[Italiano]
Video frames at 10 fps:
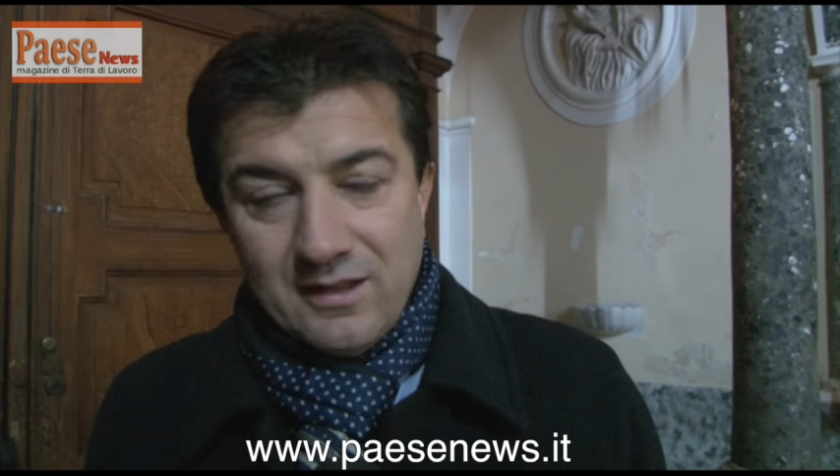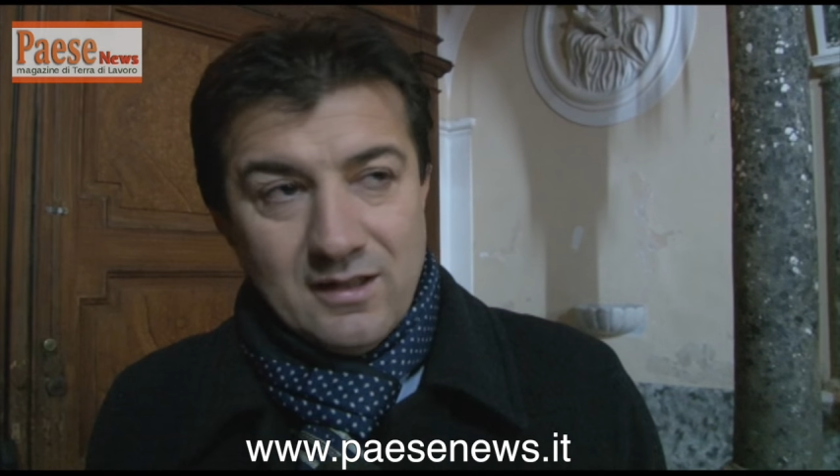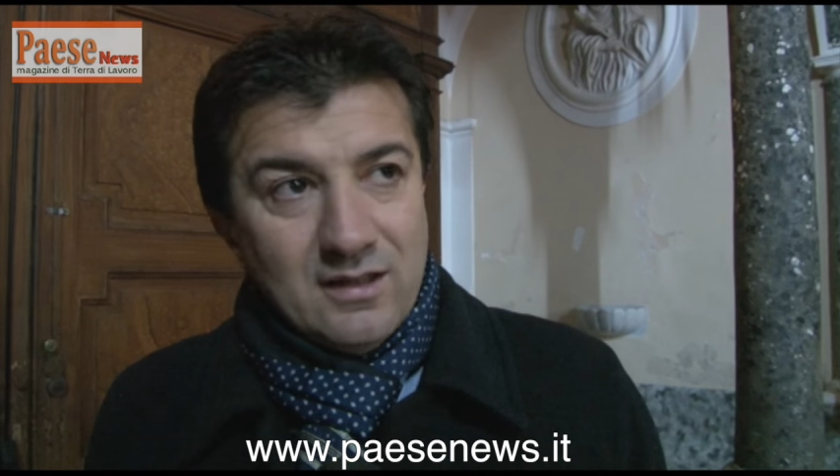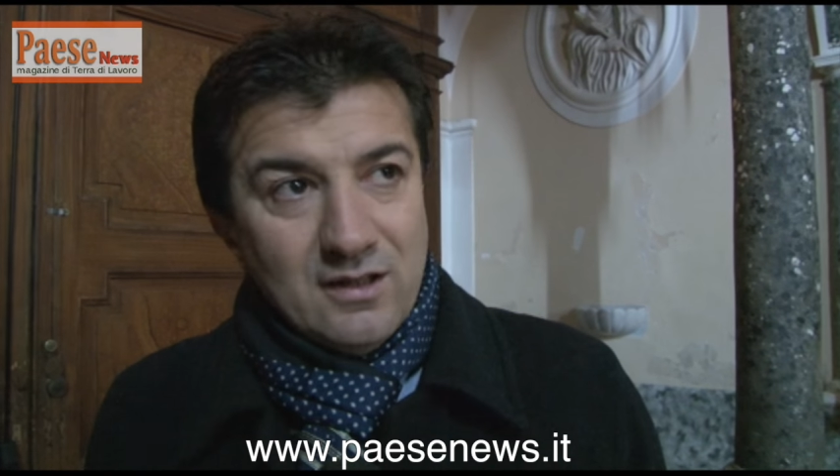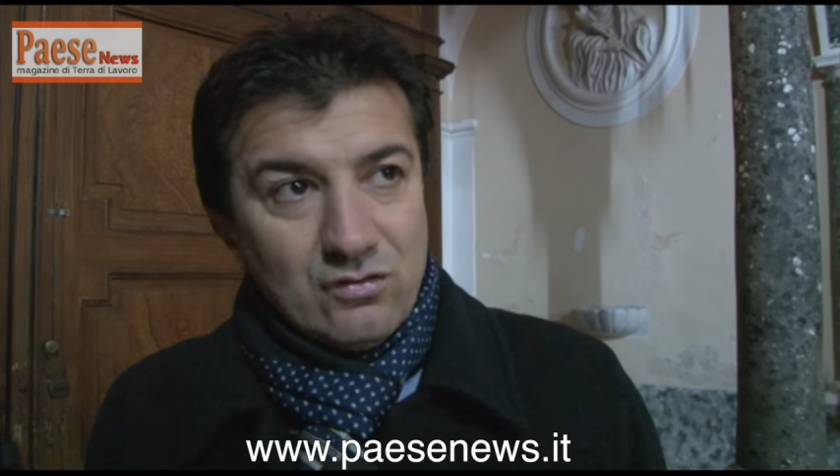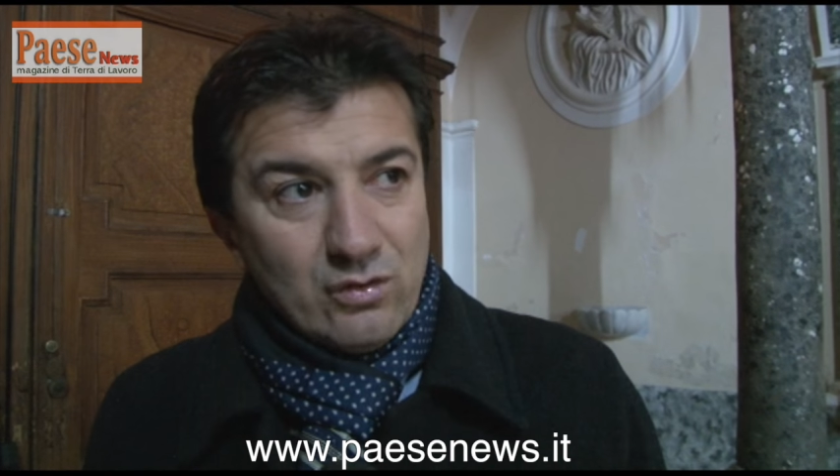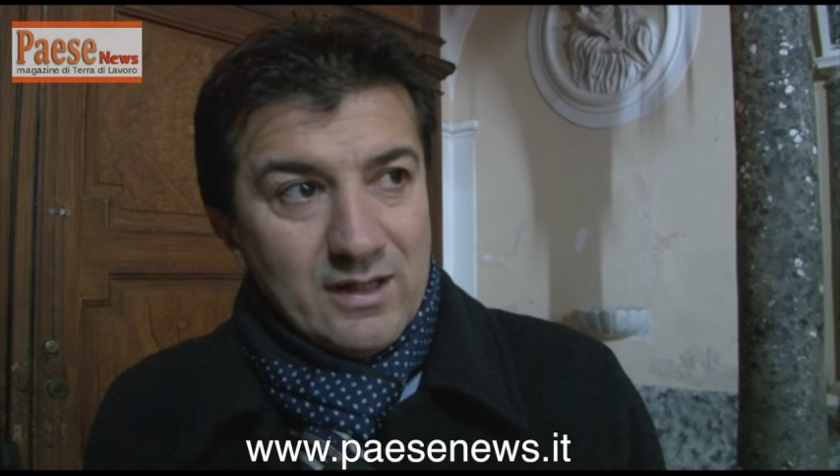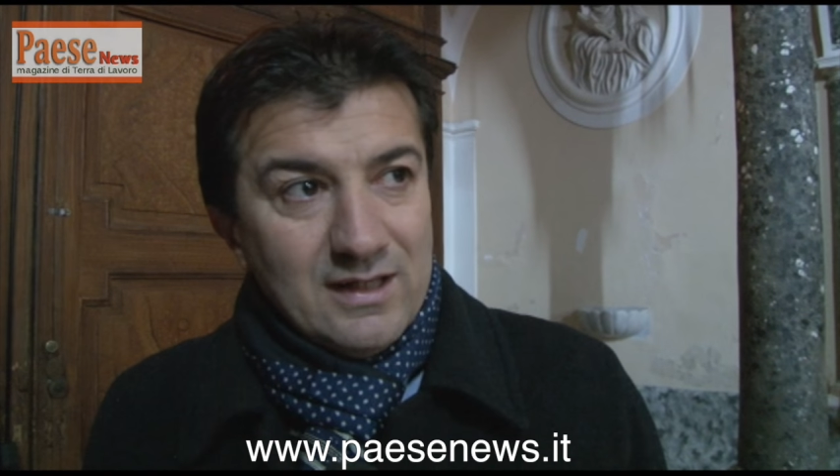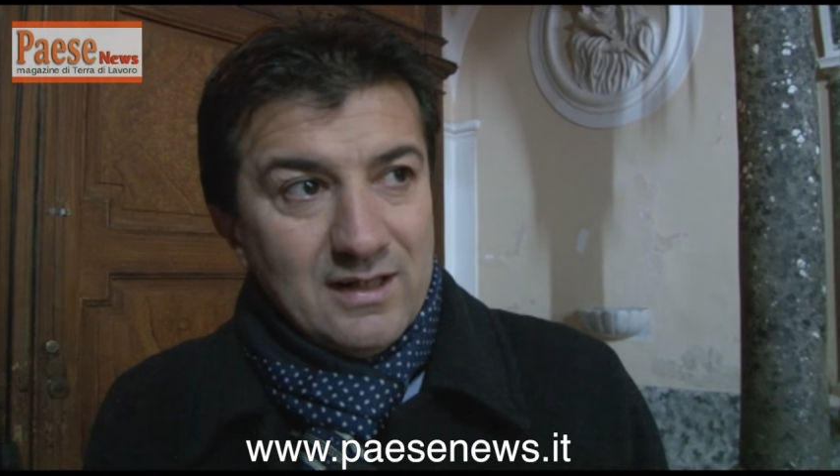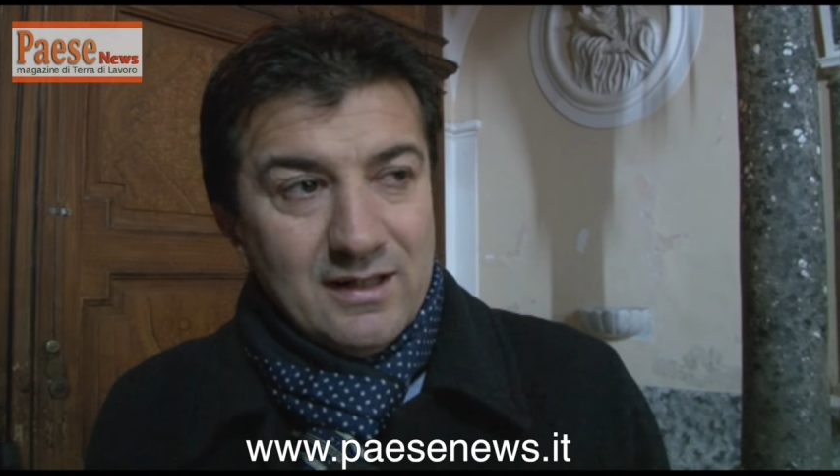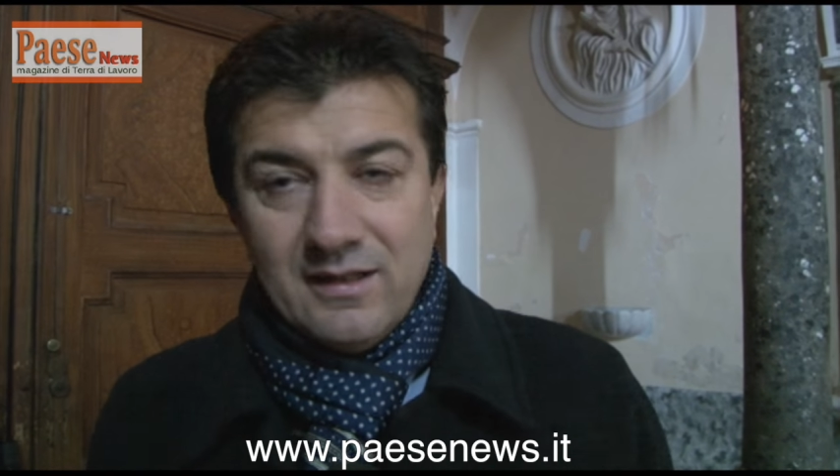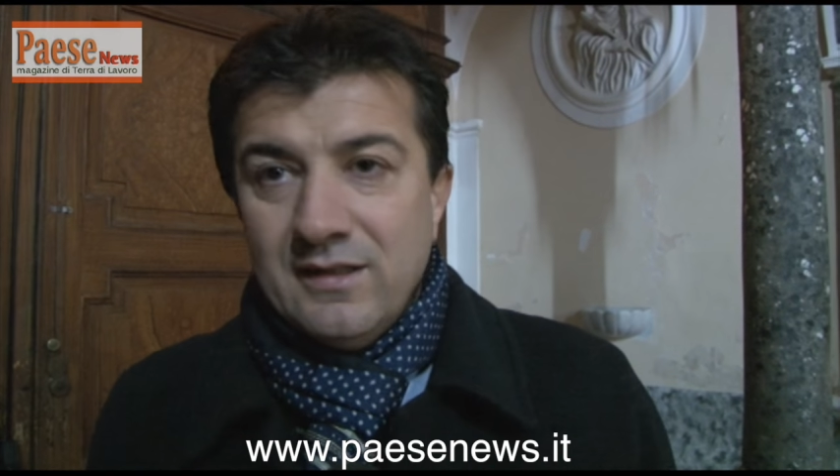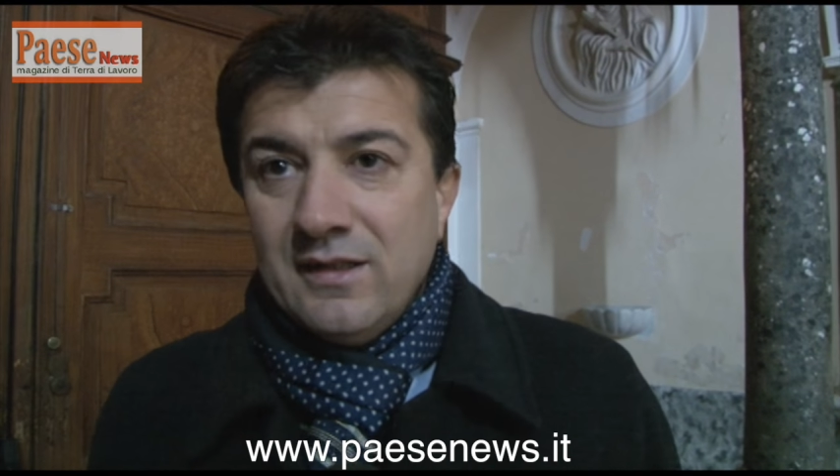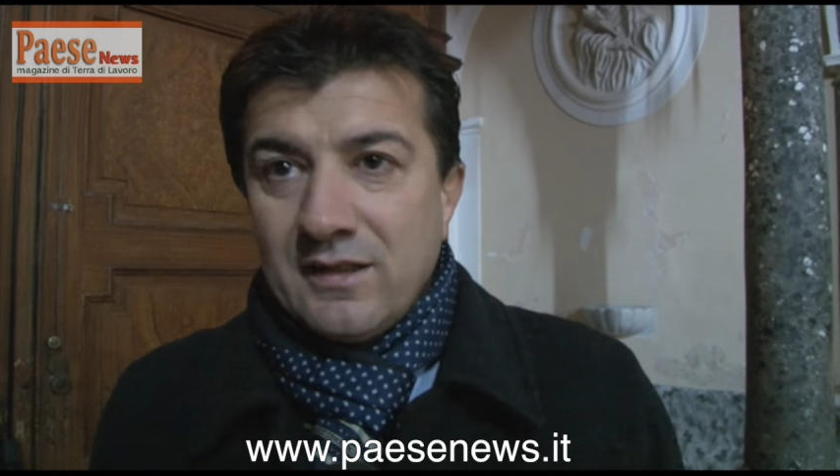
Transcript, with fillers: che le sorelle